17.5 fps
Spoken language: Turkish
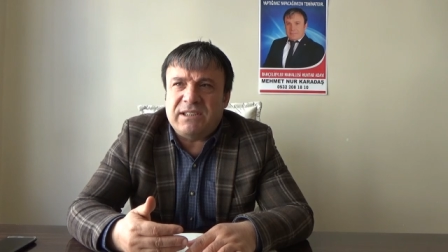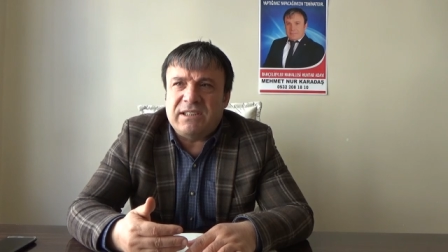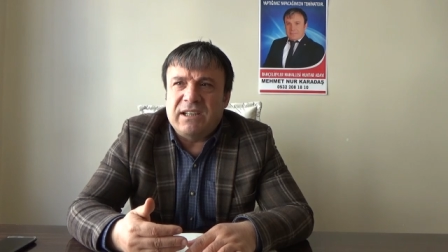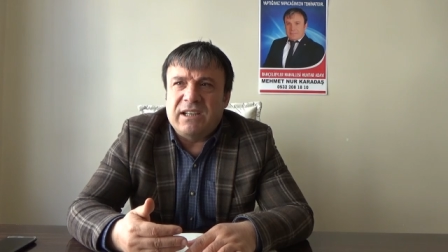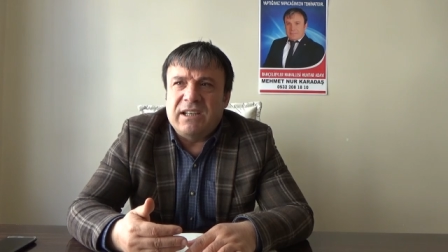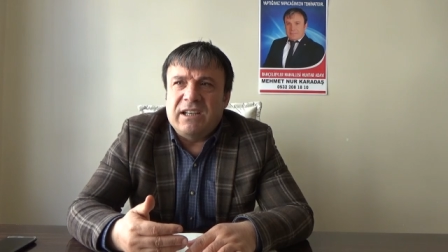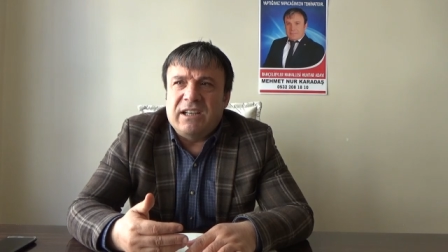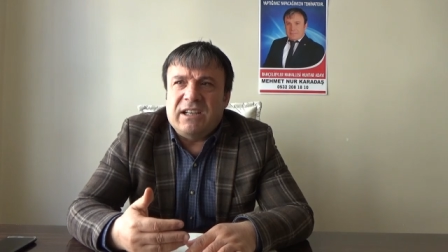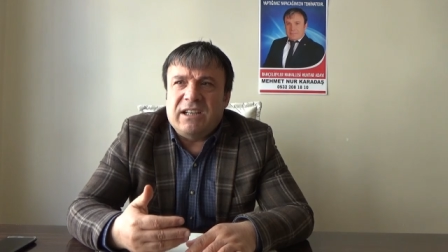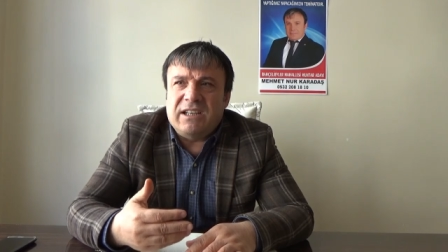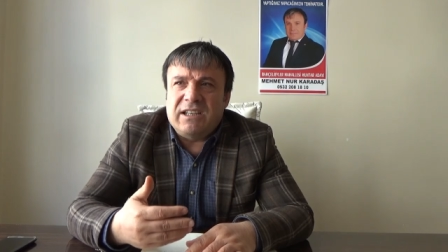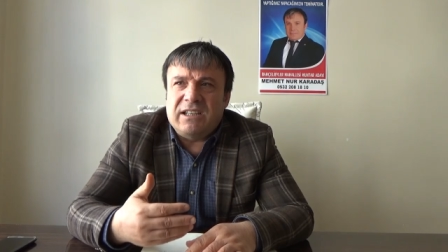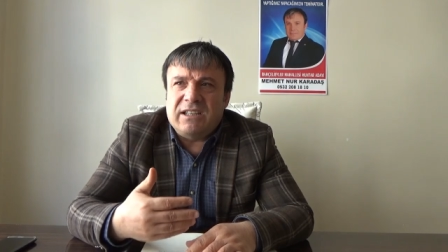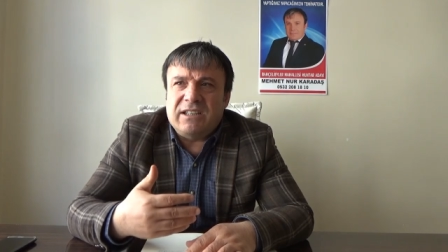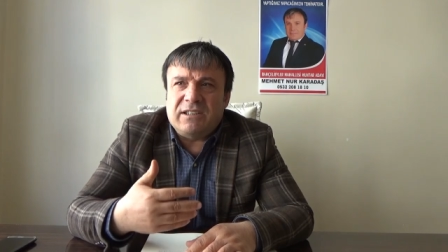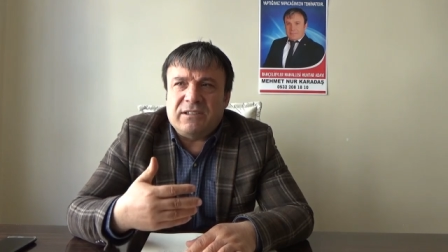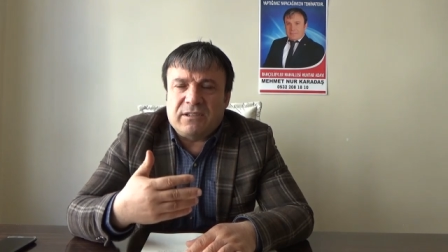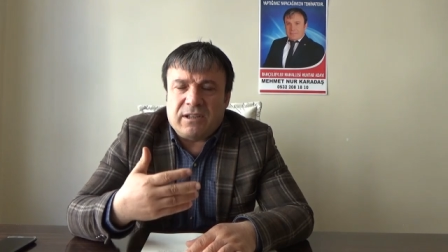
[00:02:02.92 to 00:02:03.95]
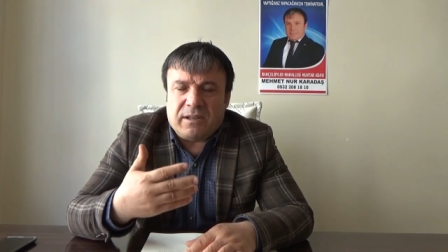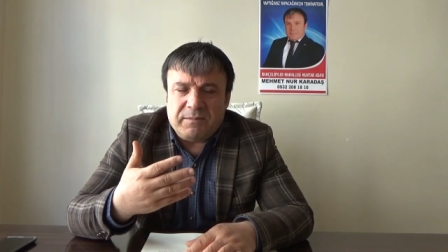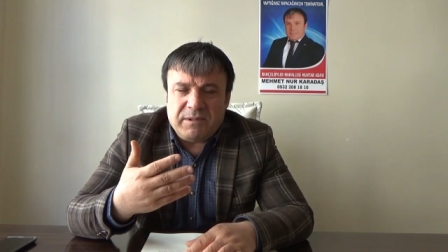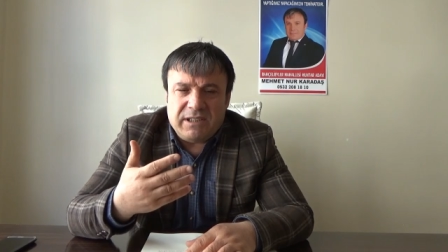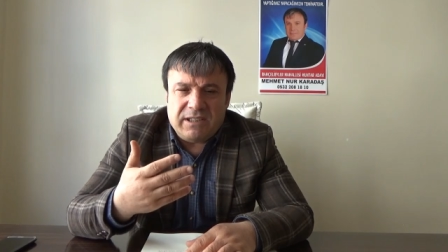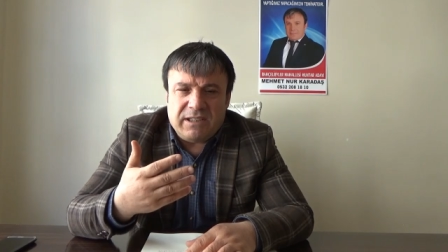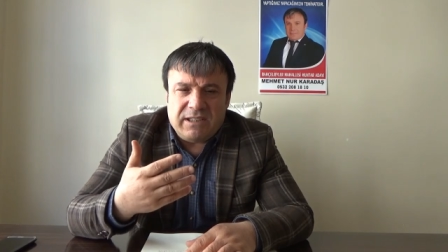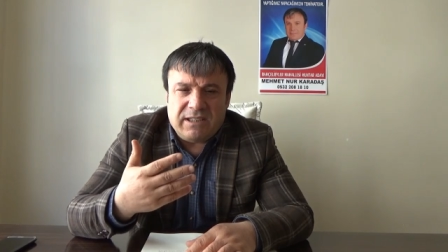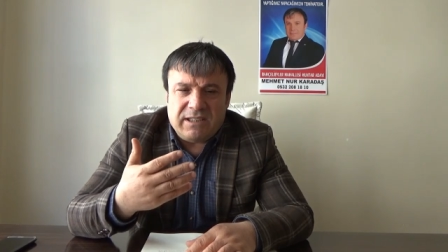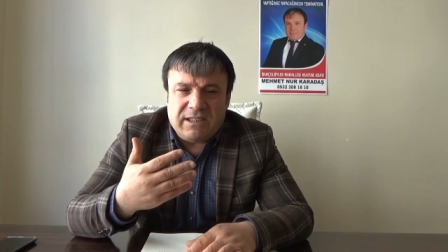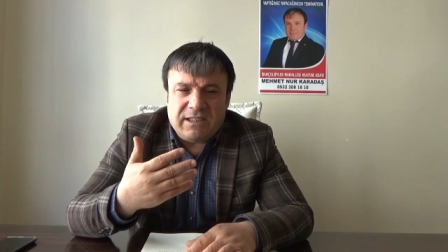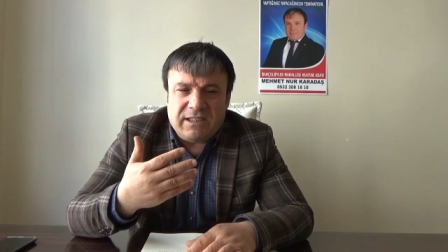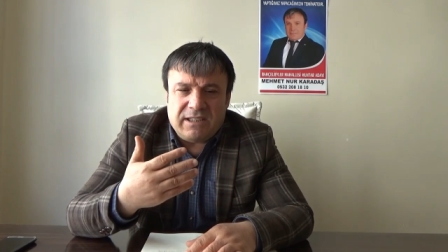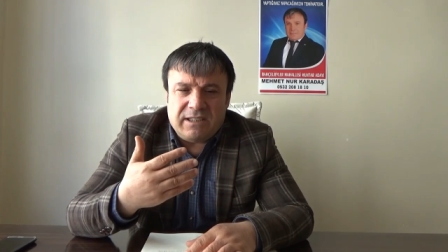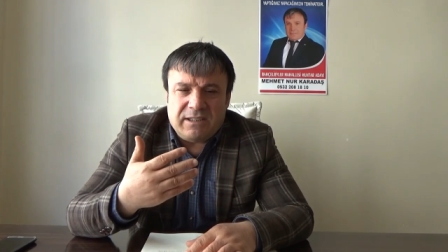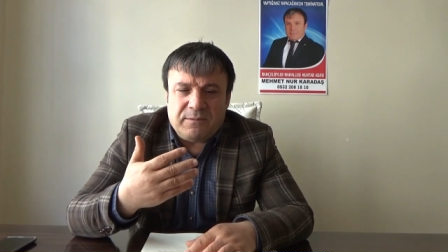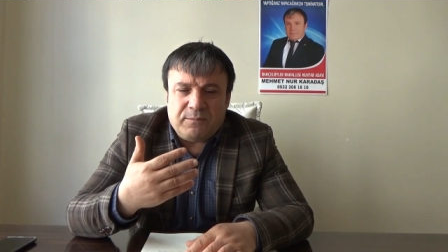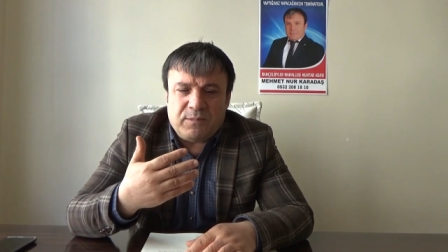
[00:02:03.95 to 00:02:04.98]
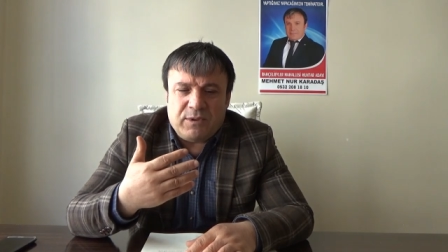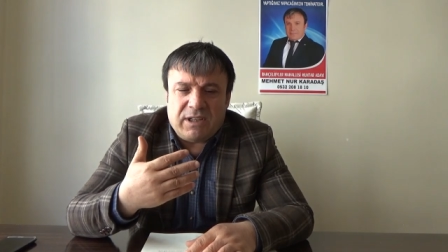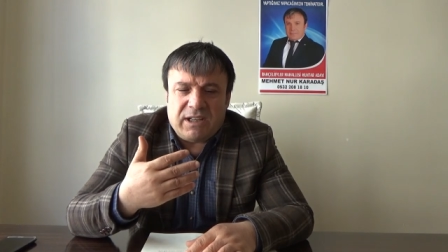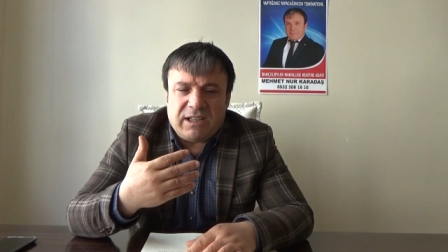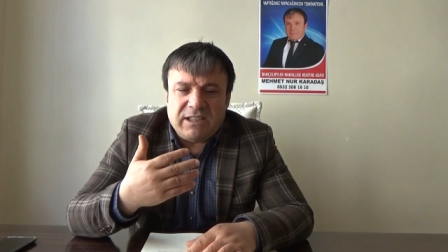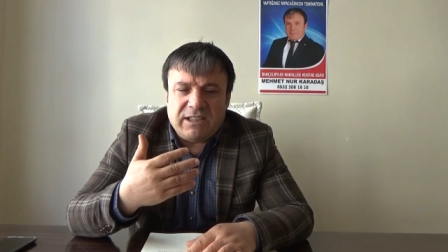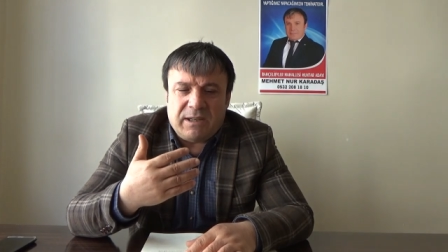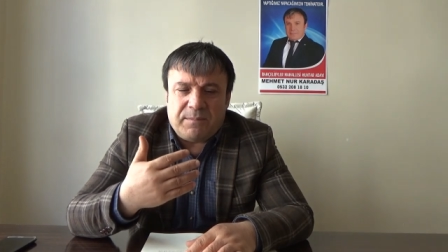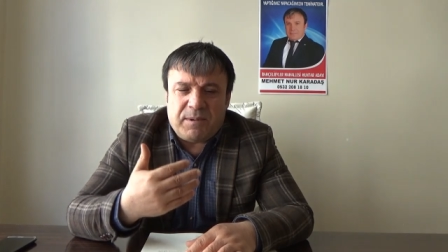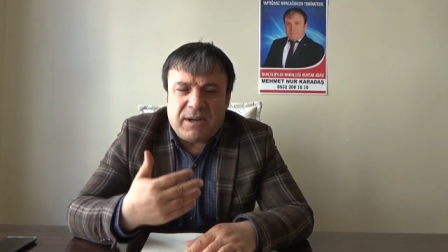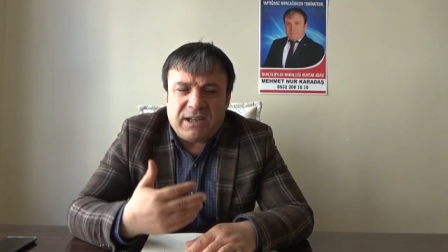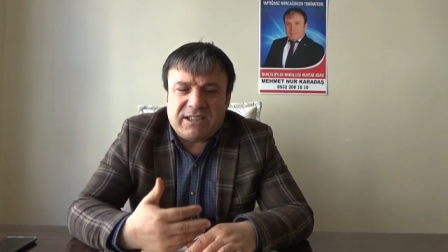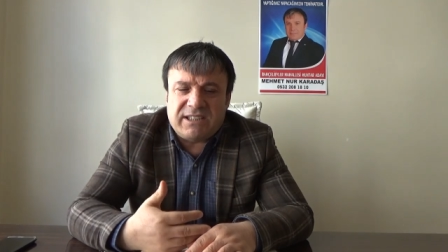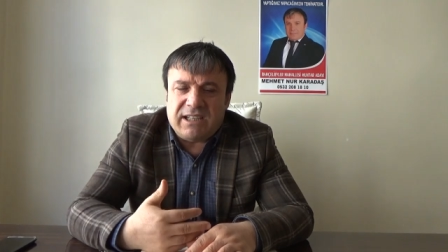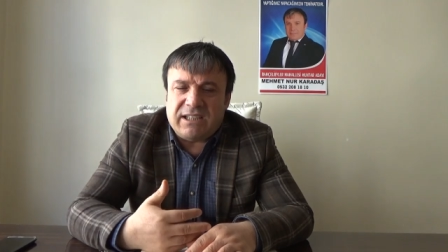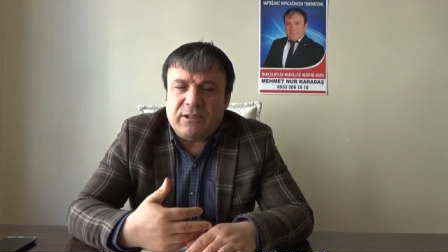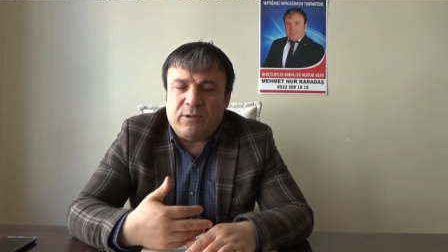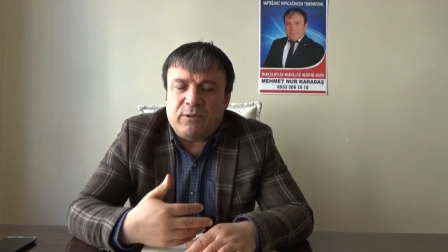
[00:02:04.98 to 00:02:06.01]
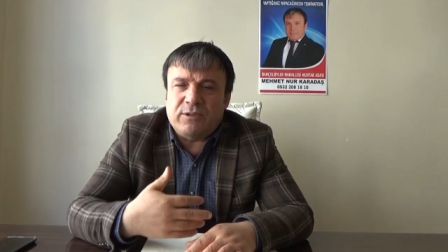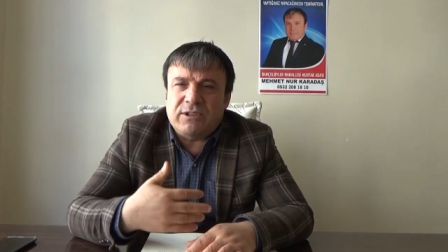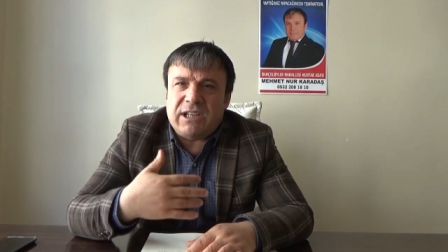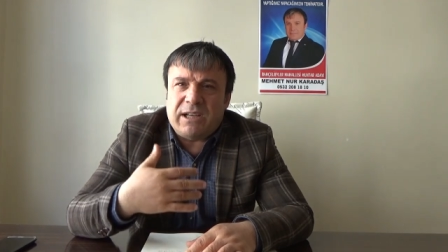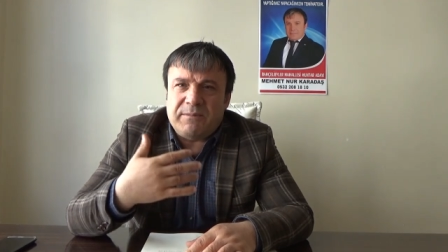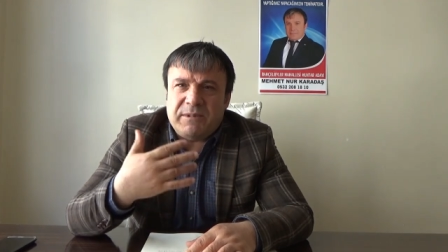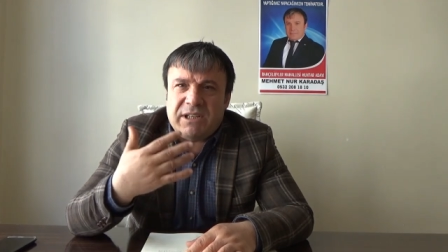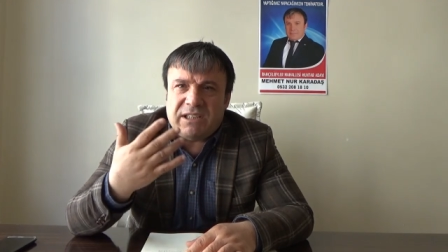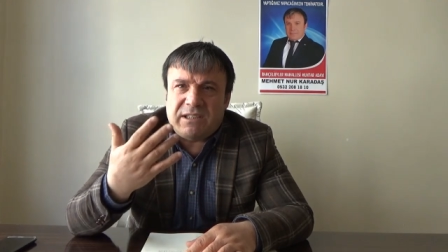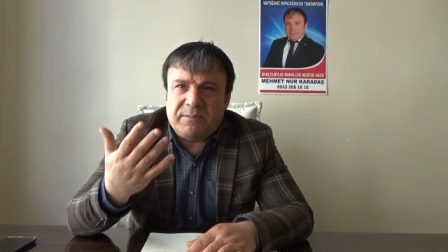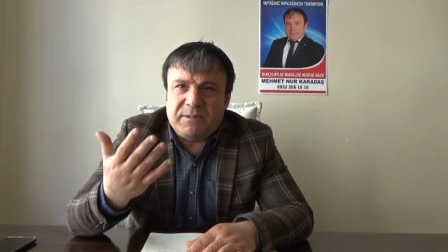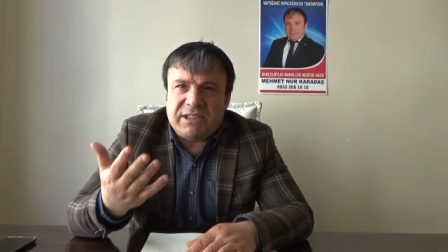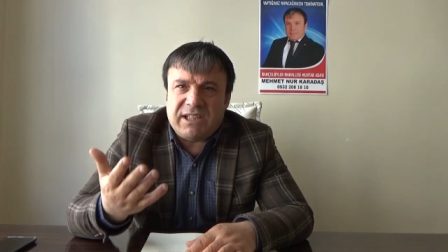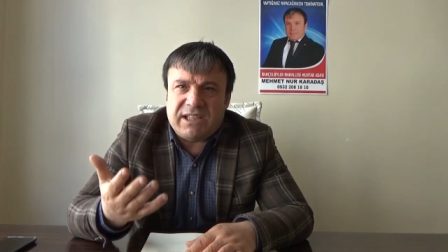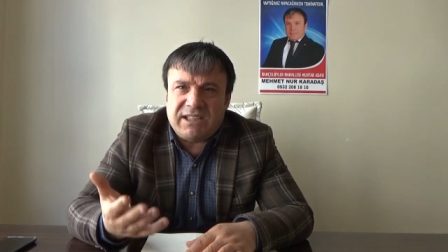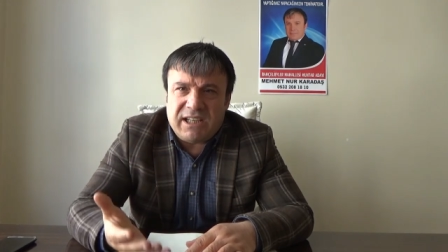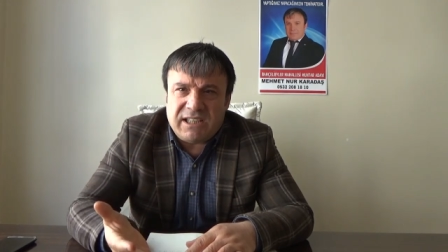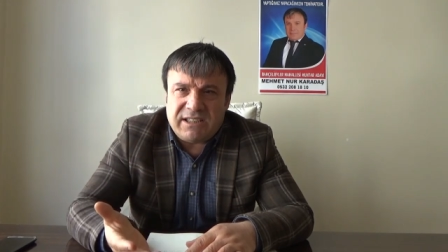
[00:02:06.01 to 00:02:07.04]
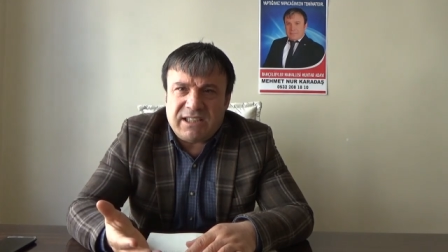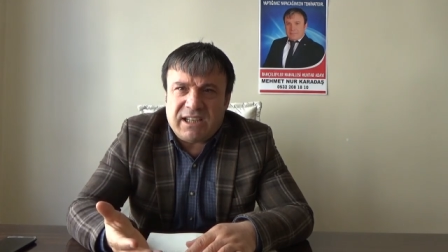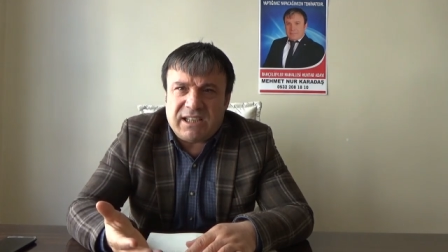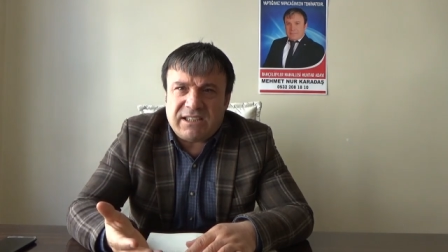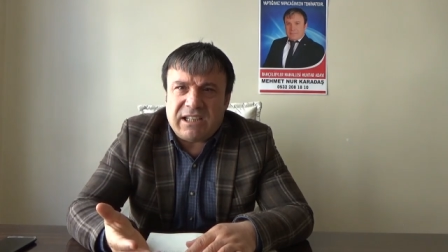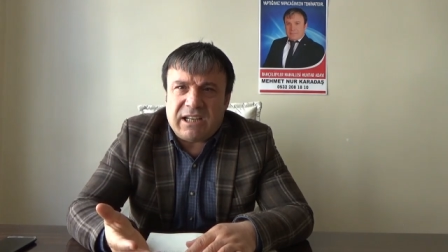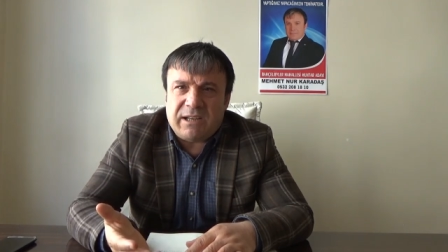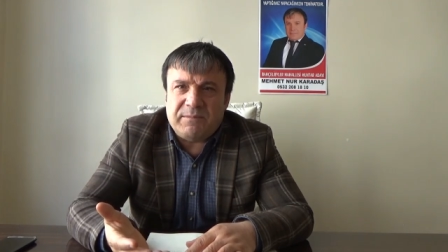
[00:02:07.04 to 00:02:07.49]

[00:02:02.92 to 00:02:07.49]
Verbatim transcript: biz e, tabii bunları yaparken önce emniyetimize diyeceğiz.